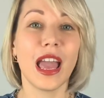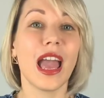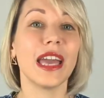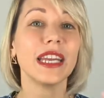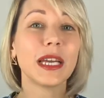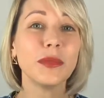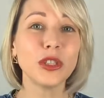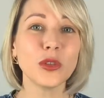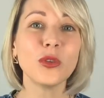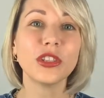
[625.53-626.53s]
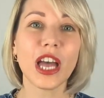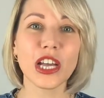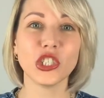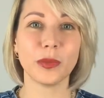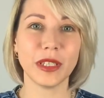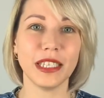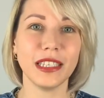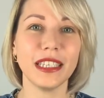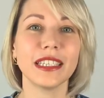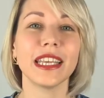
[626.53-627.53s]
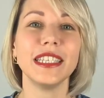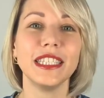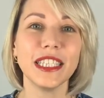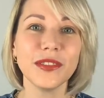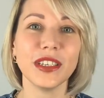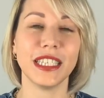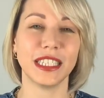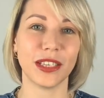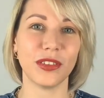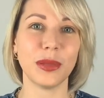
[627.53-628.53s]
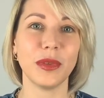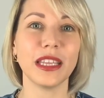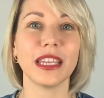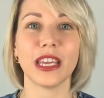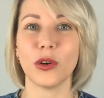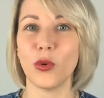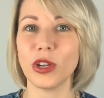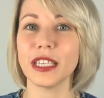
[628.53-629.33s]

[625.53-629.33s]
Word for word: Рекомендую также посетить красивый и современный город